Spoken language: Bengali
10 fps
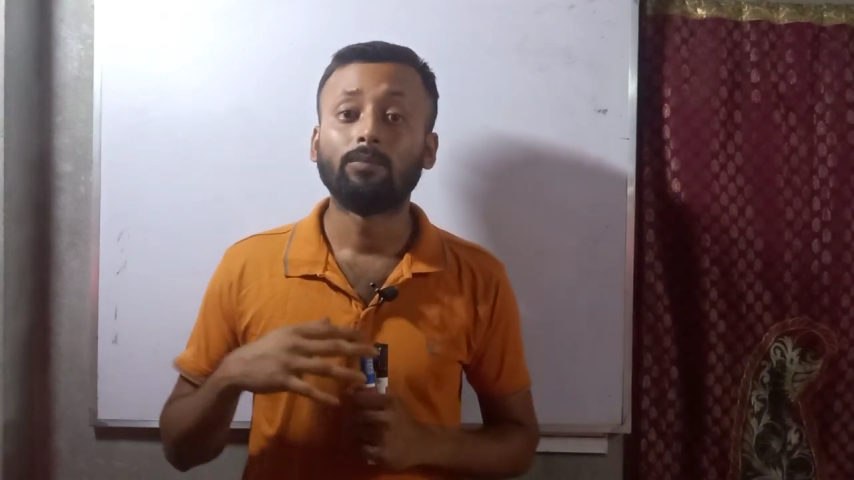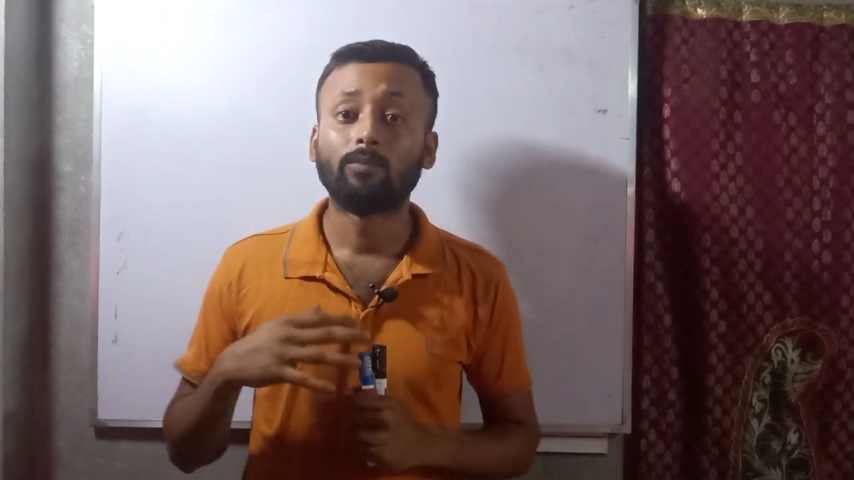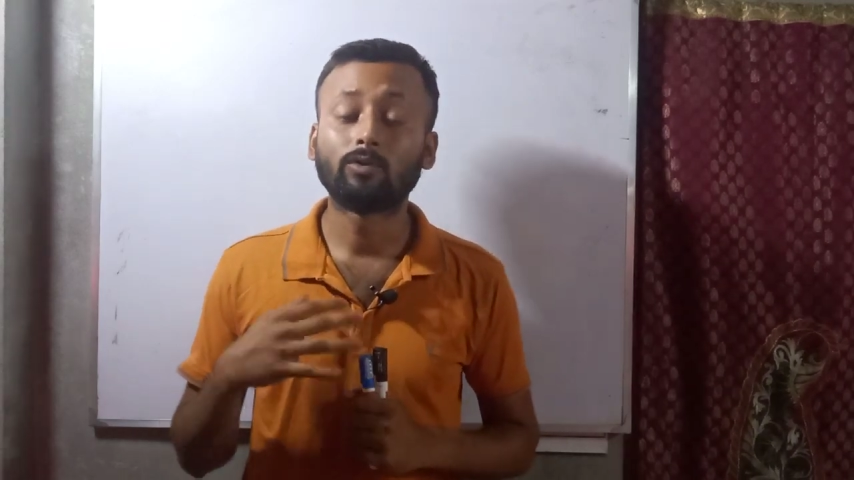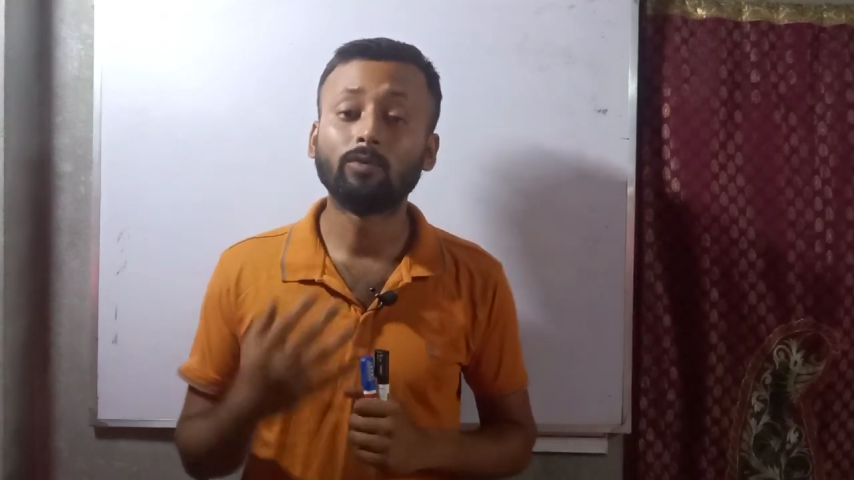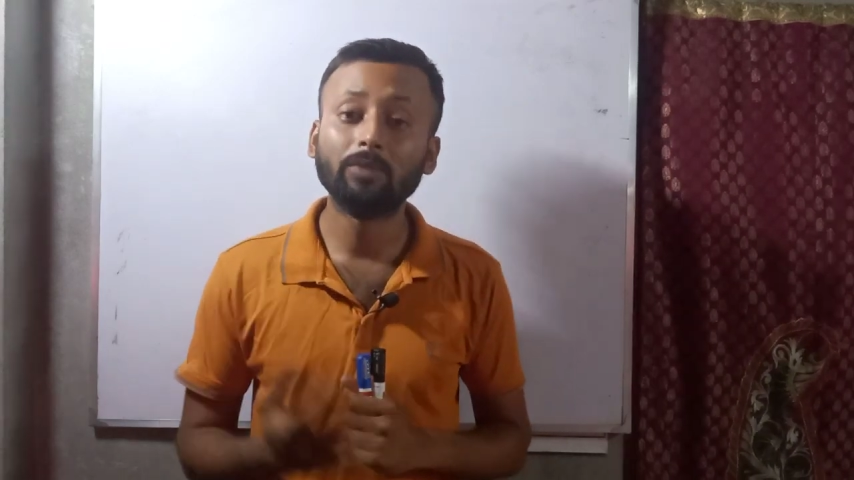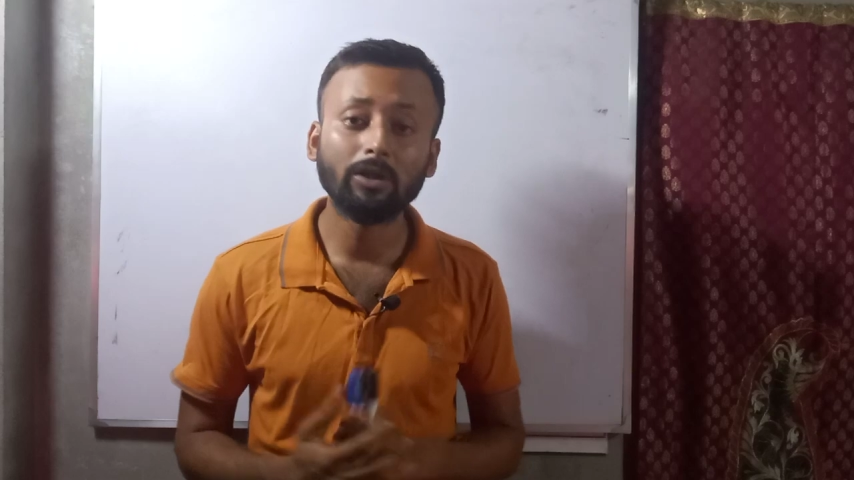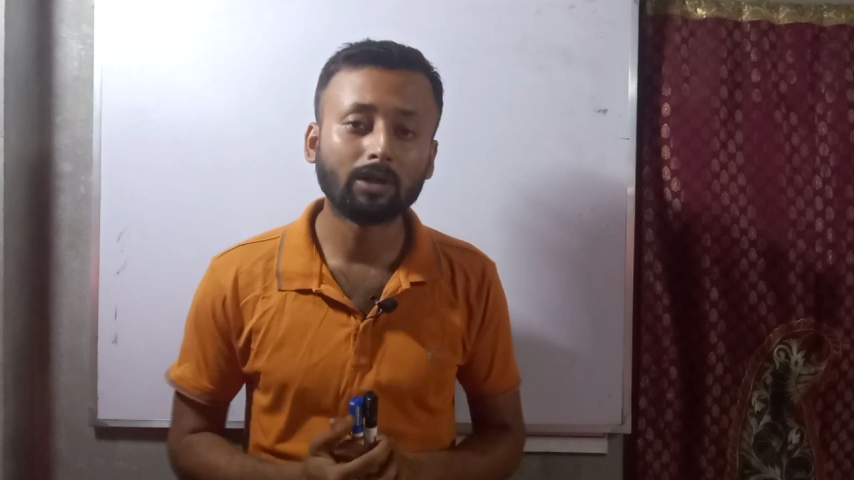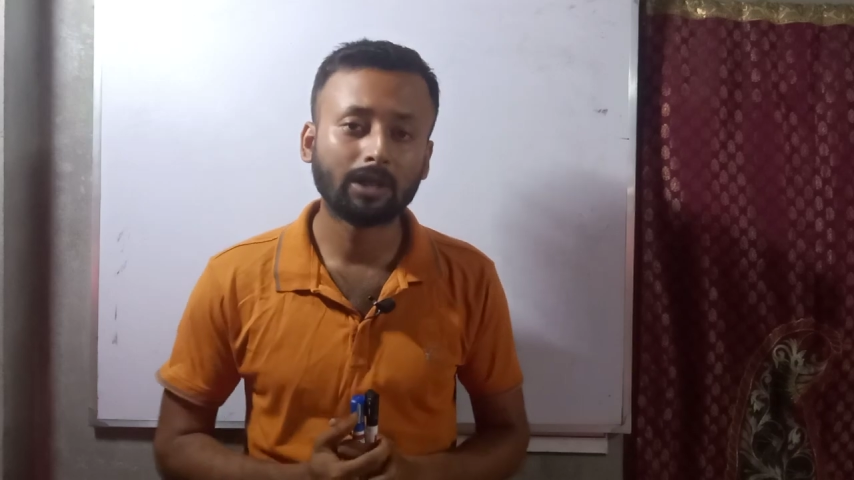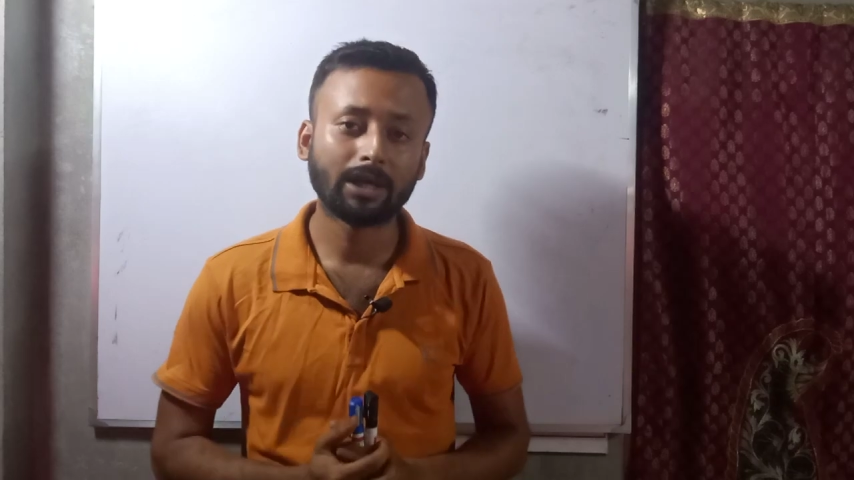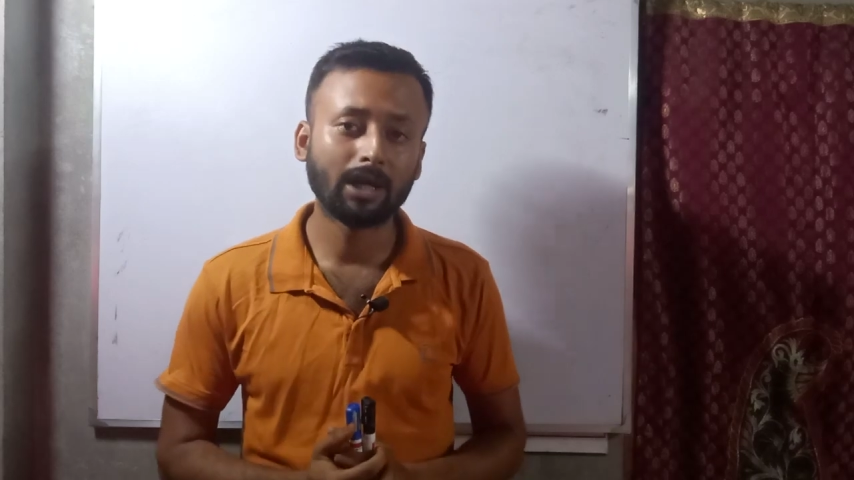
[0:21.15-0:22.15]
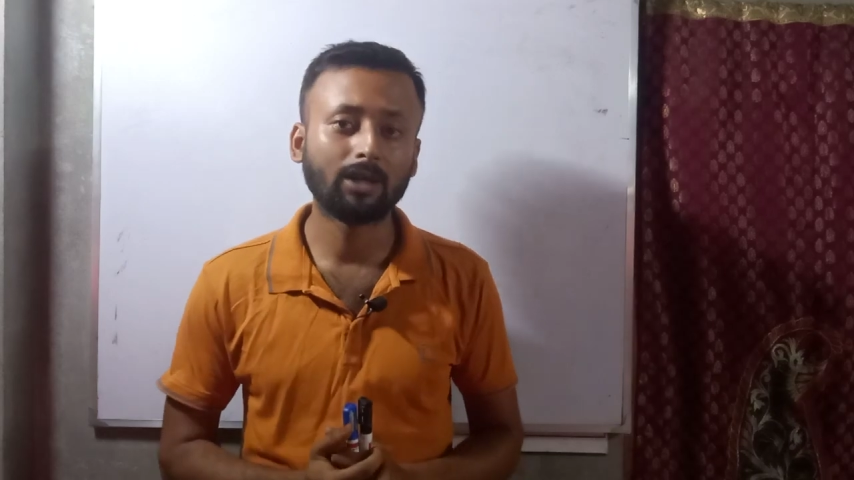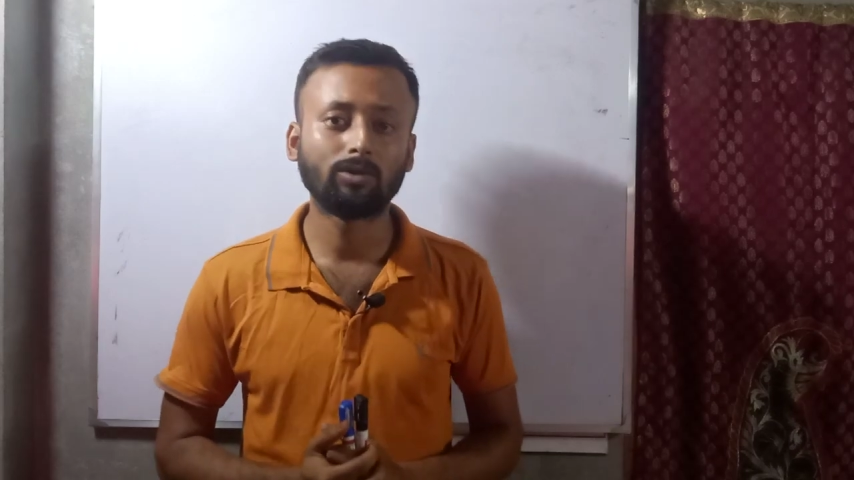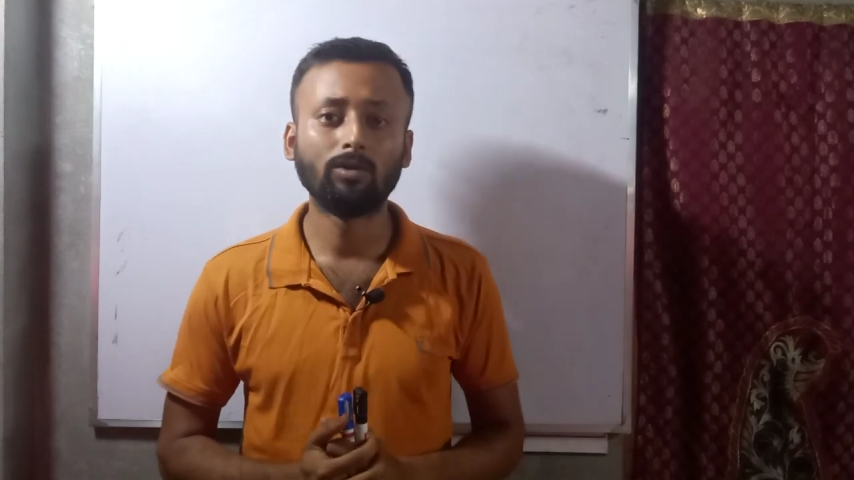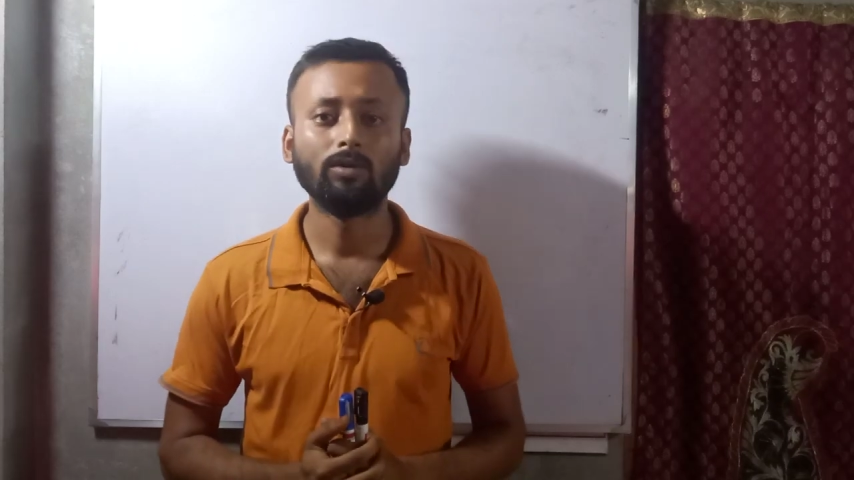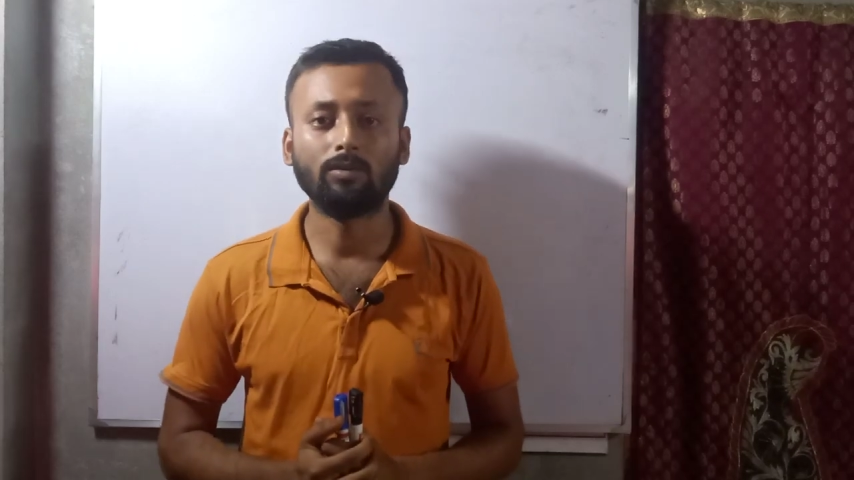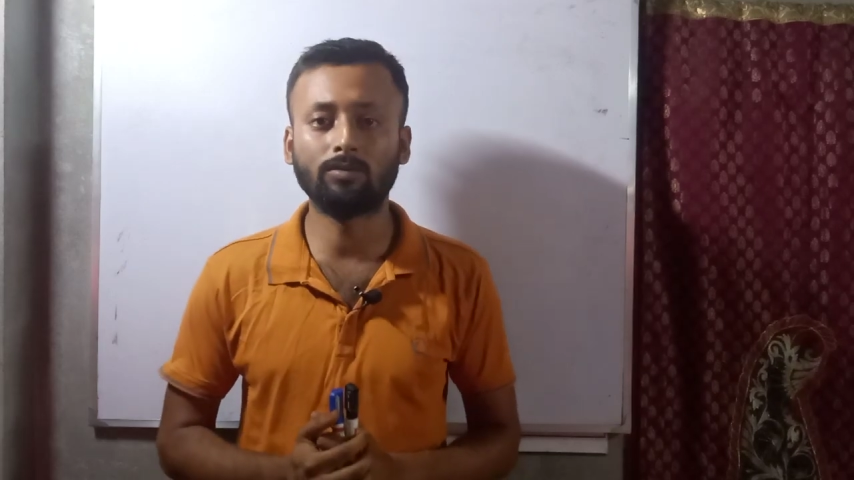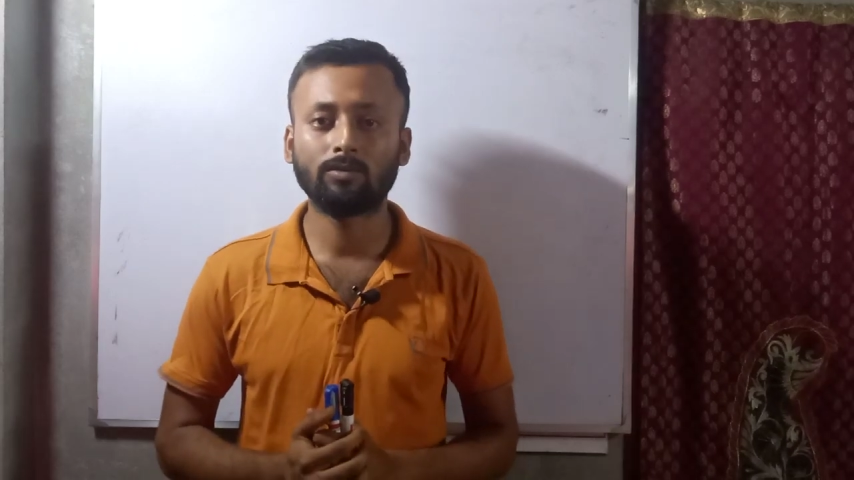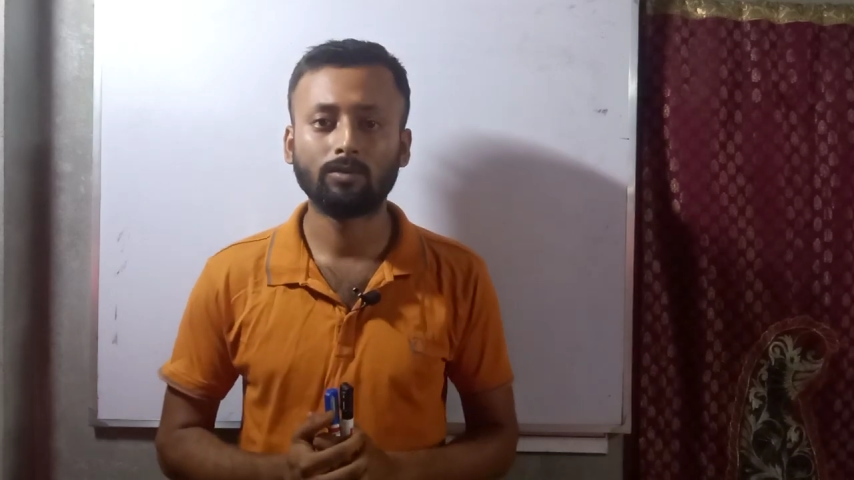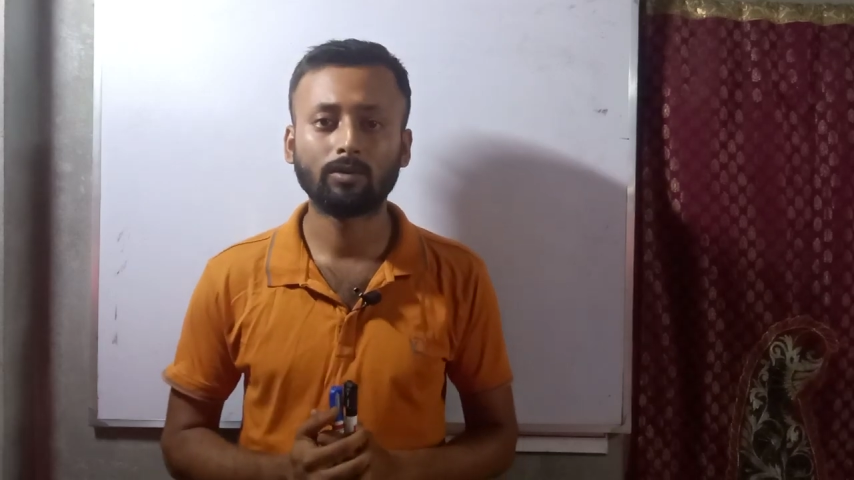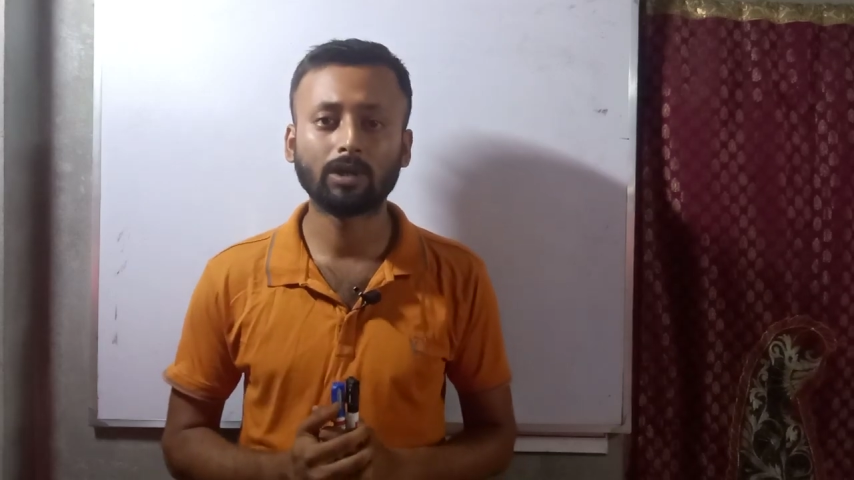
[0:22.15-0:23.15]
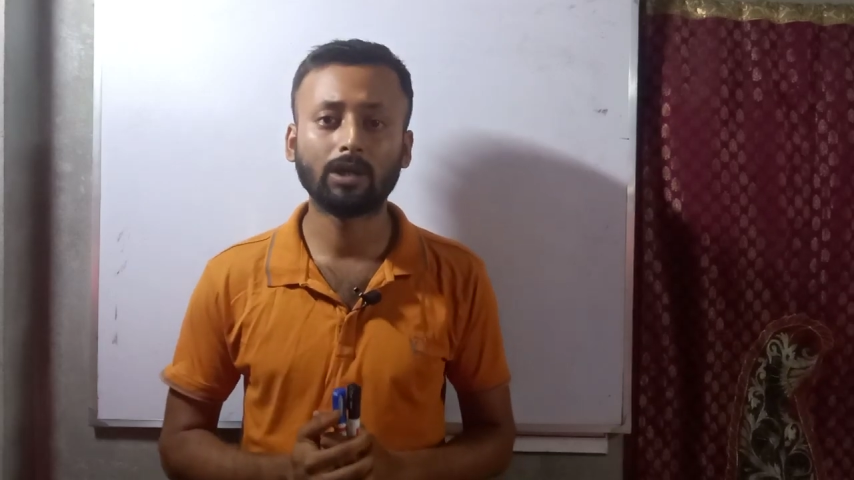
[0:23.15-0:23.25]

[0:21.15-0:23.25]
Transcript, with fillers: প্রথম ভিডিওটা দেখে আসো ওকে